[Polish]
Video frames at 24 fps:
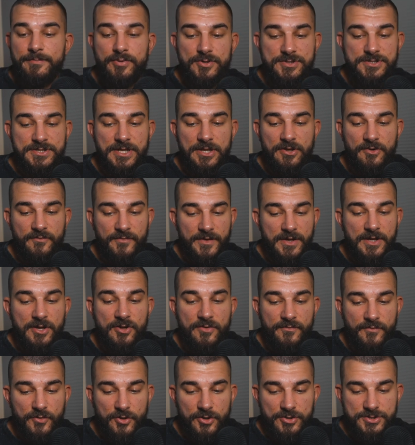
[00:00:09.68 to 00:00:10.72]
postanowienia
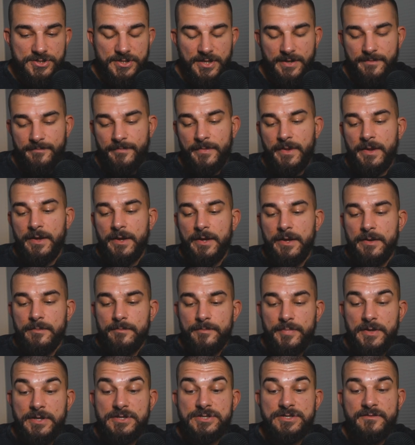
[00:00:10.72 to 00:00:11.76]
noworoczne.
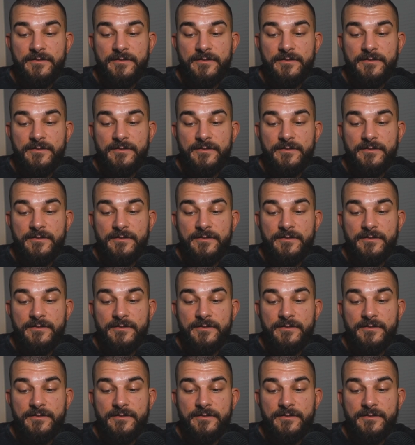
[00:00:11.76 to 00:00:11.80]
Pić